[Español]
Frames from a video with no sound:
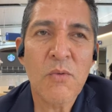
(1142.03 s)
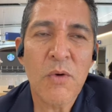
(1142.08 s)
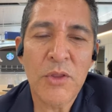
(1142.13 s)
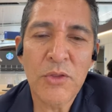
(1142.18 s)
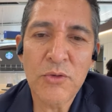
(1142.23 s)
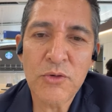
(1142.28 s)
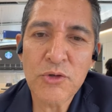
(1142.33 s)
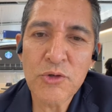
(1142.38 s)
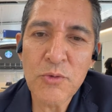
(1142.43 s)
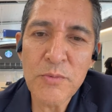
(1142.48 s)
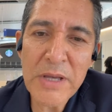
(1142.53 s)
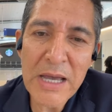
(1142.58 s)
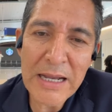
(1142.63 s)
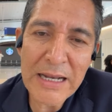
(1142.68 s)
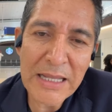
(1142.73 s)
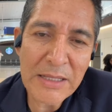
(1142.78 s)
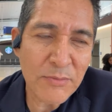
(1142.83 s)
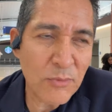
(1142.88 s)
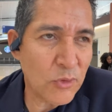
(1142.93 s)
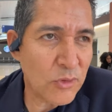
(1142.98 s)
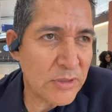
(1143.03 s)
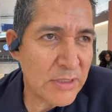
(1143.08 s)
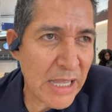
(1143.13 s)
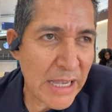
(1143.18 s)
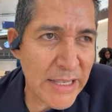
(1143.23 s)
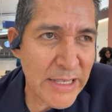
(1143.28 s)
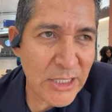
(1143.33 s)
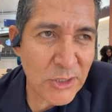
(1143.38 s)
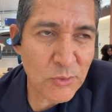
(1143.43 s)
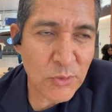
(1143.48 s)
cuando sube a las
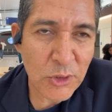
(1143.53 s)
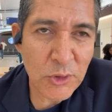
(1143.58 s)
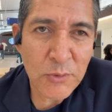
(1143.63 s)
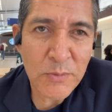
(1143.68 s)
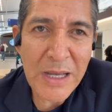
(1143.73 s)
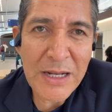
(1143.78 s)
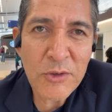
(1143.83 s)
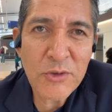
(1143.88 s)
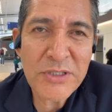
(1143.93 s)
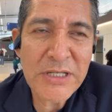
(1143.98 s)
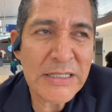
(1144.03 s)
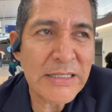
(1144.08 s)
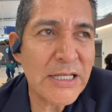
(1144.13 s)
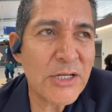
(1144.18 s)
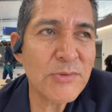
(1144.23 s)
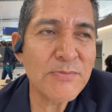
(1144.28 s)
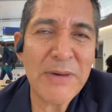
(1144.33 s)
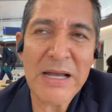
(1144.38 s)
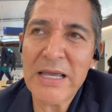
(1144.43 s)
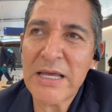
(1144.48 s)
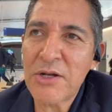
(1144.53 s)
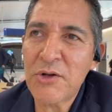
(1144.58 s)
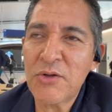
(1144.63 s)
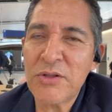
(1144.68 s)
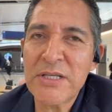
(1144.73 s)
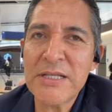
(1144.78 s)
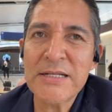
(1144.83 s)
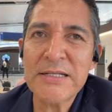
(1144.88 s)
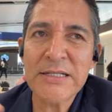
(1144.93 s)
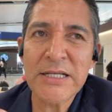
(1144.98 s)
montañas, cuando va a los senderos, vaya,
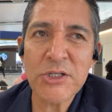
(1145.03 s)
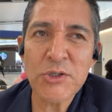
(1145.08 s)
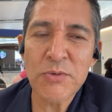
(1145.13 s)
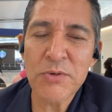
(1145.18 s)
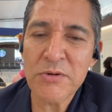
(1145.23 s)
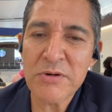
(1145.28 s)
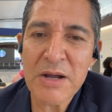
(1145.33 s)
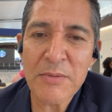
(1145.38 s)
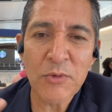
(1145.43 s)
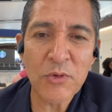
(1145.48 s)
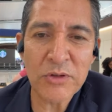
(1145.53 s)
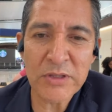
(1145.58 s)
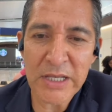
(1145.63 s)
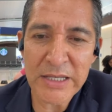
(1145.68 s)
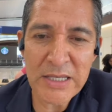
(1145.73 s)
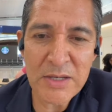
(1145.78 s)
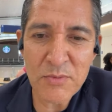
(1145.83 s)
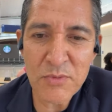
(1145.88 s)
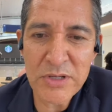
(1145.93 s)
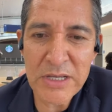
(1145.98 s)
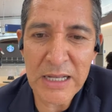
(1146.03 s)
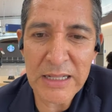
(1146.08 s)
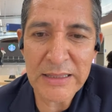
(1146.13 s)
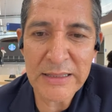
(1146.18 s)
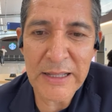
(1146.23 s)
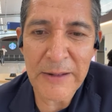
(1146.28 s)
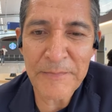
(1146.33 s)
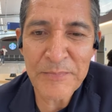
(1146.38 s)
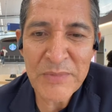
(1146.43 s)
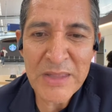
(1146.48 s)
no tienes que subir a una montaña muy
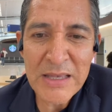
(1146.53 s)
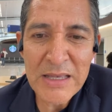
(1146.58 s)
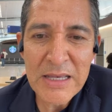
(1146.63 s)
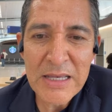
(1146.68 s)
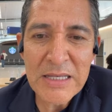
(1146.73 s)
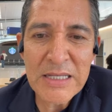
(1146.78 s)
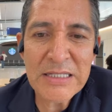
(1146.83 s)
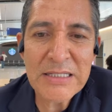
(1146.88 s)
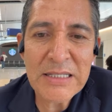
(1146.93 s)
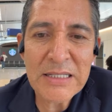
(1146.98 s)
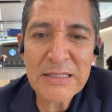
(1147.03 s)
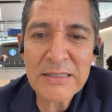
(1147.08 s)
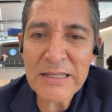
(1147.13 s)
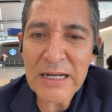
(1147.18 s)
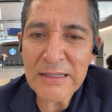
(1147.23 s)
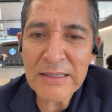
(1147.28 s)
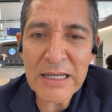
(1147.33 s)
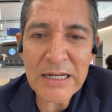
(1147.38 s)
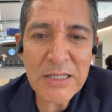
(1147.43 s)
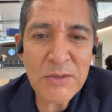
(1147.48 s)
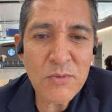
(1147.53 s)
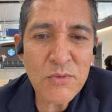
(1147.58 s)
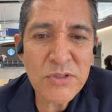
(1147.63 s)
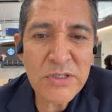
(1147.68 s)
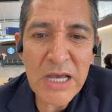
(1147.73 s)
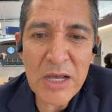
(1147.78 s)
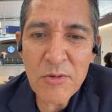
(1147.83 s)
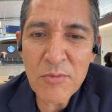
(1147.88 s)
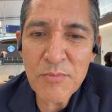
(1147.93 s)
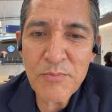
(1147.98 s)
alta, es tratar de
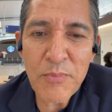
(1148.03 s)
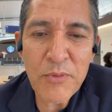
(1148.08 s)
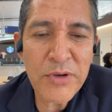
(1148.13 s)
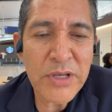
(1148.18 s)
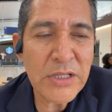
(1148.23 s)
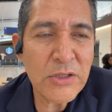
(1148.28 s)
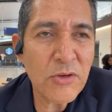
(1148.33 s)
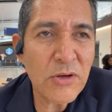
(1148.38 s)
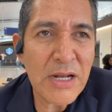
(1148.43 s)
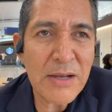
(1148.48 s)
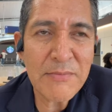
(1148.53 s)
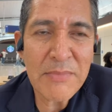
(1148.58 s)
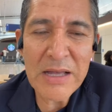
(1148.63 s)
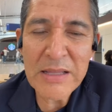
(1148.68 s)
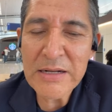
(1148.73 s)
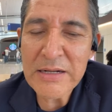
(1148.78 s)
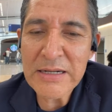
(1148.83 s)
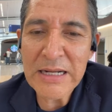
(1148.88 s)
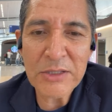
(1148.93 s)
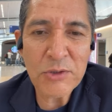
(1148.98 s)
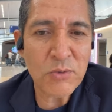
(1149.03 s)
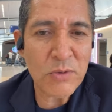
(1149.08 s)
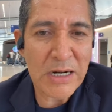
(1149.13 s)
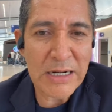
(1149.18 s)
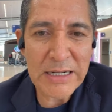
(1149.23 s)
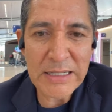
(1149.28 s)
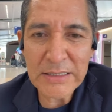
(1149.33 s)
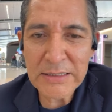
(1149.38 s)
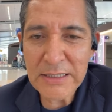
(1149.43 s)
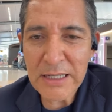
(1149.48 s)
buscar un poquito la madre
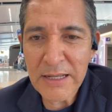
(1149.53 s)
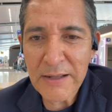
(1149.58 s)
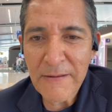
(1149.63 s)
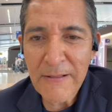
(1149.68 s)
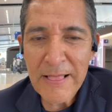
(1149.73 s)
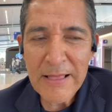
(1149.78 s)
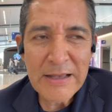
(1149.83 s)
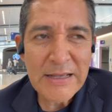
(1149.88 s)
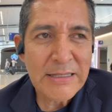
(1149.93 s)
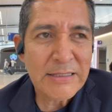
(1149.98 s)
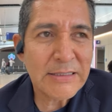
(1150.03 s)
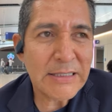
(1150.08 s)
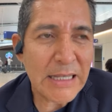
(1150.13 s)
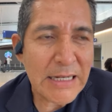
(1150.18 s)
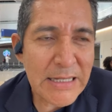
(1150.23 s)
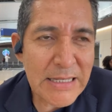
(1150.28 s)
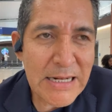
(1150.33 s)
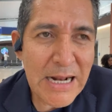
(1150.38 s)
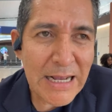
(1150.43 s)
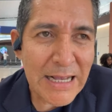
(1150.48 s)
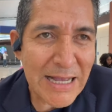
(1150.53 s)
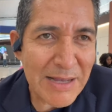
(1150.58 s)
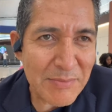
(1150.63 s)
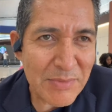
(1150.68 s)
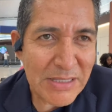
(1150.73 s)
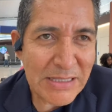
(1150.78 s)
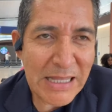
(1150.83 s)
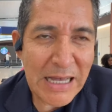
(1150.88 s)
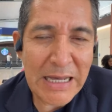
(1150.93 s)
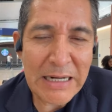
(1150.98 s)
naturaleza, salir a
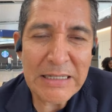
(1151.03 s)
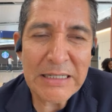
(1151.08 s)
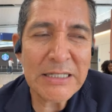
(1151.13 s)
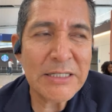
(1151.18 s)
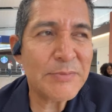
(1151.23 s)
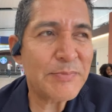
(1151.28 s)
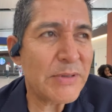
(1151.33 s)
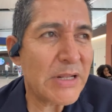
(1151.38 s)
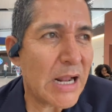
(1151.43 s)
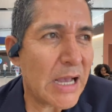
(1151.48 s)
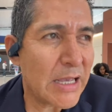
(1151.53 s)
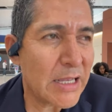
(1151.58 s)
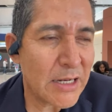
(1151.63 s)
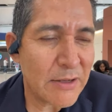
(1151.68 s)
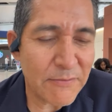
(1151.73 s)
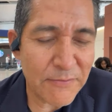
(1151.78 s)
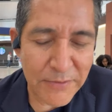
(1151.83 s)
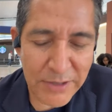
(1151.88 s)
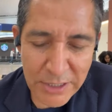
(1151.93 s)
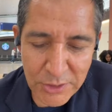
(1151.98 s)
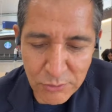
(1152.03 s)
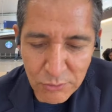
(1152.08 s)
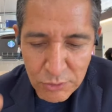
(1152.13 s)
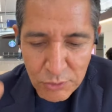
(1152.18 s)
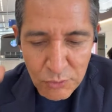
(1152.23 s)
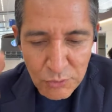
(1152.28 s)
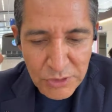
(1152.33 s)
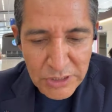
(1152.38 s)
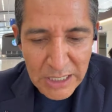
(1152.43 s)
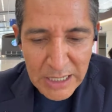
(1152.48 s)
caminar, respirar aire
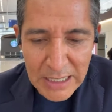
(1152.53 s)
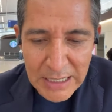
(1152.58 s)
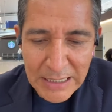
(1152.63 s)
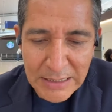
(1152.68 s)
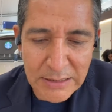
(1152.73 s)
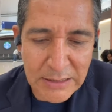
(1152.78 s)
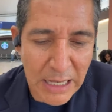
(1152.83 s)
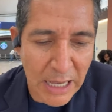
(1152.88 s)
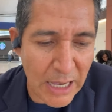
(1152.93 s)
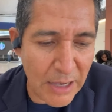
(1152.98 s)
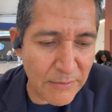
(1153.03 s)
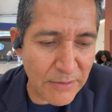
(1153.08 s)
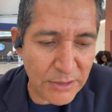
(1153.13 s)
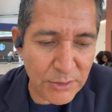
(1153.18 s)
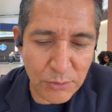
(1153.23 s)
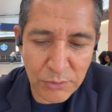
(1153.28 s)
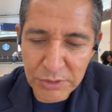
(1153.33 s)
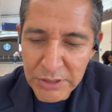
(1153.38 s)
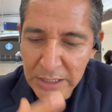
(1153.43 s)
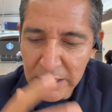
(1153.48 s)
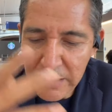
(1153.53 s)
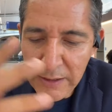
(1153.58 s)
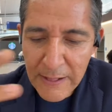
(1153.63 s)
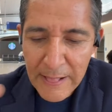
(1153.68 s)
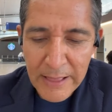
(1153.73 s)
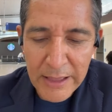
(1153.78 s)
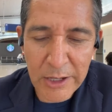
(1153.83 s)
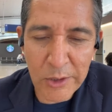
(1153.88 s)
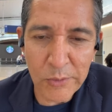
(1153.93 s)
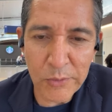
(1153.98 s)
fresco, escuchar a las aves, escuchar
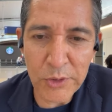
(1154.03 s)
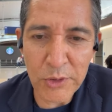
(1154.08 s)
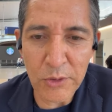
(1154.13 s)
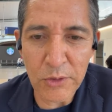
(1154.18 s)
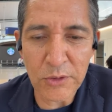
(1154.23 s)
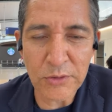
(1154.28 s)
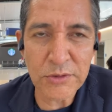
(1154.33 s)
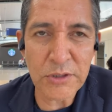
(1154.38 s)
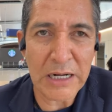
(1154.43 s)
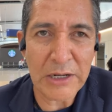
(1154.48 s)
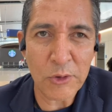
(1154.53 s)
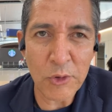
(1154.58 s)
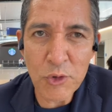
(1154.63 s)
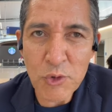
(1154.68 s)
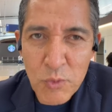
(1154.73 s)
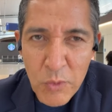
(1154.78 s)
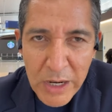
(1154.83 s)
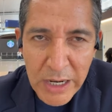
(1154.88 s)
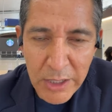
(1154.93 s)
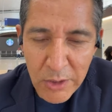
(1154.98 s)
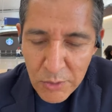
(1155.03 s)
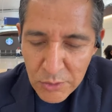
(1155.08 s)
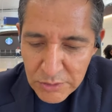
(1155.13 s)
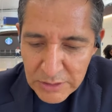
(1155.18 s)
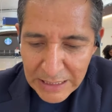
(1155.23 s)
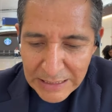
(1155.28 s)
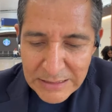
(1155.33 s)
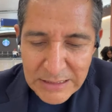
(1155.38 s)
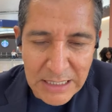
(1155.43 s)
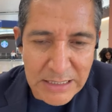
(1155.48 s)
el ruido de los
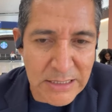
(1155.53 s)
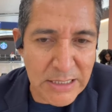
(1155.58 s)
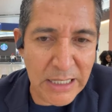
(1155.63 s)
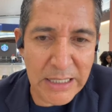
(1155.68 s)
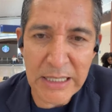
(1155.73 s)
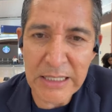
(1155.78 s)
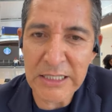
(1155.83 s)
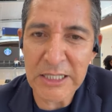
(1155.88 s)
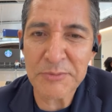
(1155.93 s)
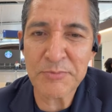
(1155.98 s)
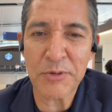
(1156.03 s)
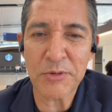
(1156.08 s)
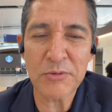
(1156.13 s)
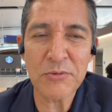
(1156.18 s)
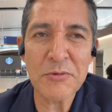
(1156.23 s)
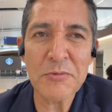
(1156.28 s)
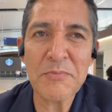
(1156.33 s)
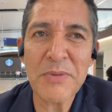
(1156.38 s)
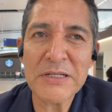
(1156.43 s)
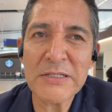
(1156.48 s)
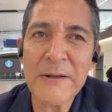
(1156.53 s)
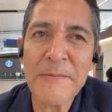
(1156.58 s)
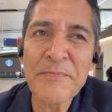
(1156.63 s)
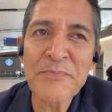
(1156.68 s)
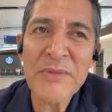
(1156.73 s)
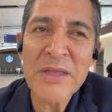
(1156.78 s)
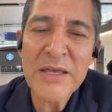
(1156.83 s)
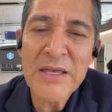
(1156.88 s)
arroyuelos, las cascaditas por donde uno pasa.